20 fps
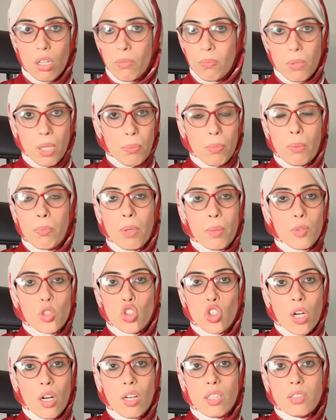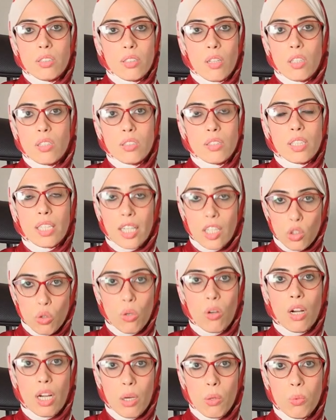ما يبقى ما بتشخصش اصلا غير
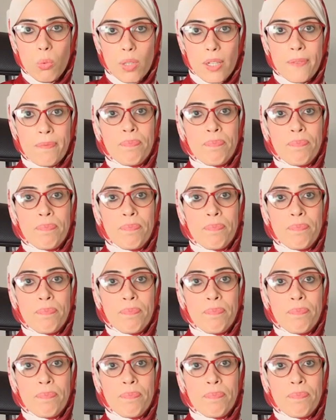نوع اول